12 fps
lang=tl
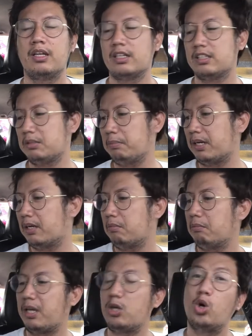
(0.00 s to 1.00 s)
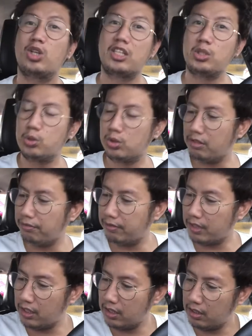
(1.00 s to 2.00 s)
kasi parang may lote duty
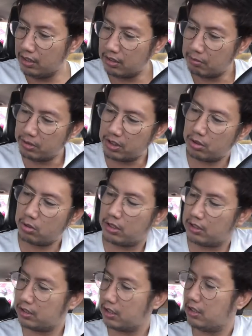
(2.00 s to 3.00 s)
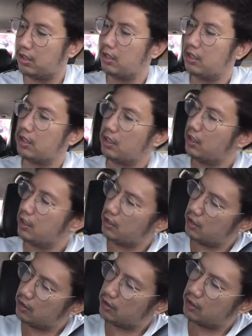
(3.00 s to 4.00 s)
free tapos ito kasi
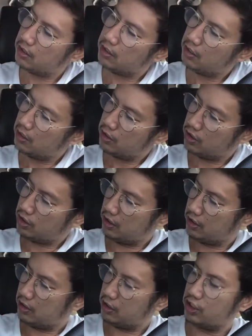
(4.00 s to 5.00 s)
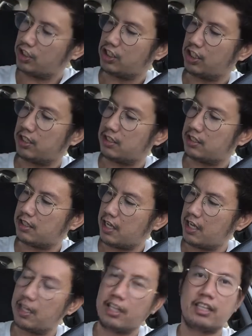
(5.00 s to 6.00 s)
is Shin
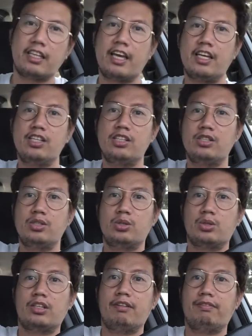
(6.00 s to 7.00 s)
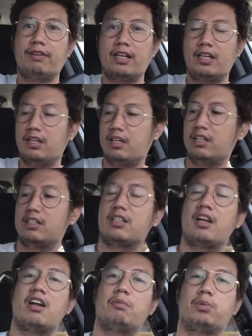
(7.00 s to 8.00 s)
Sergey Duty Free
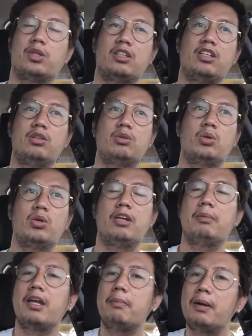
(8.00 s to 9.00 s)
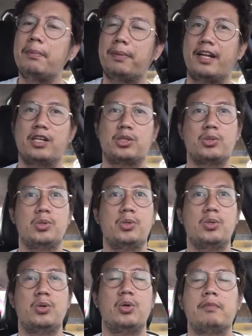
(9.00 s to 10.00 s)
si Airport din to. Iba-iba yung
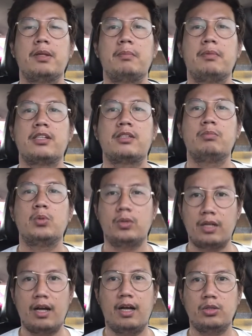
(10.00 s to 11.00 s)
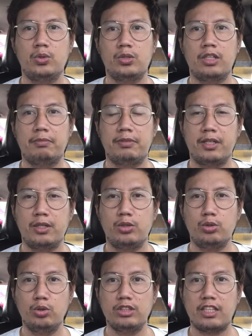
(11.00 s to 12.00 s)
presyo. Mas mura ang duty free
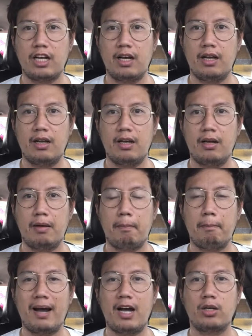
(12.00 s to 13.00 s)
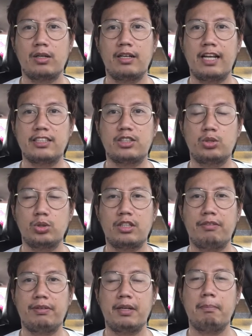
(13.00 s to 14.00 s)
dun sa bag, last
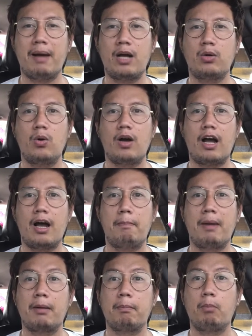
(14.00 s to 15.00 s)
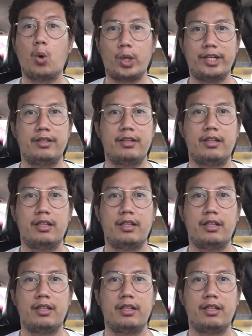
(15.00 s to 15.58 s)
duty free bago ka mag-board.